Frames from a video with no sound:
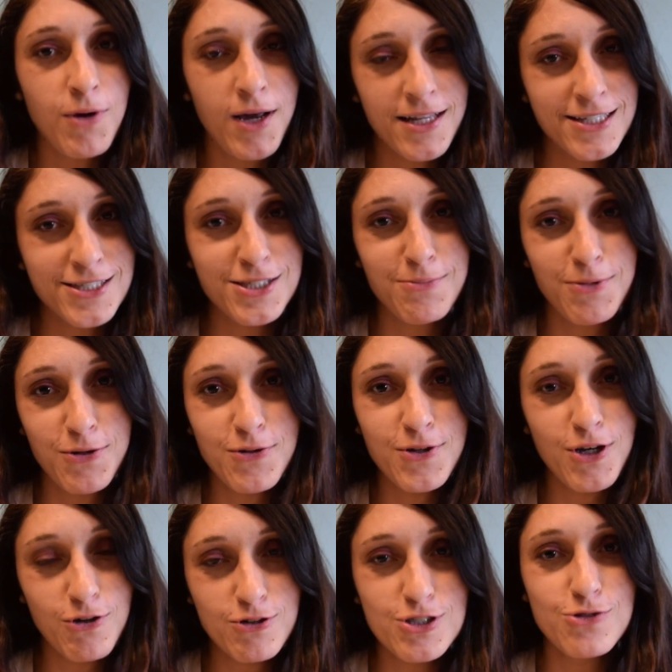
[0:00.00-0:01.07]
Guardate insieme a
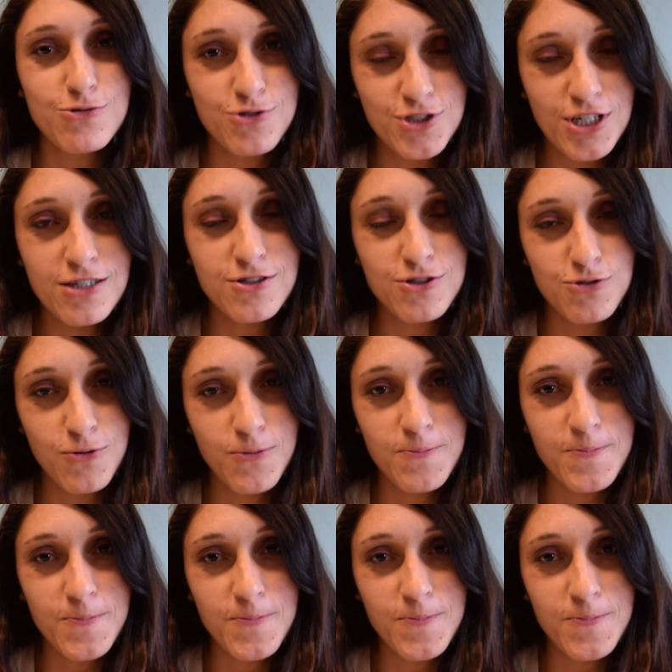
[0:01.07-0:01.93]
noi che cosa è successo.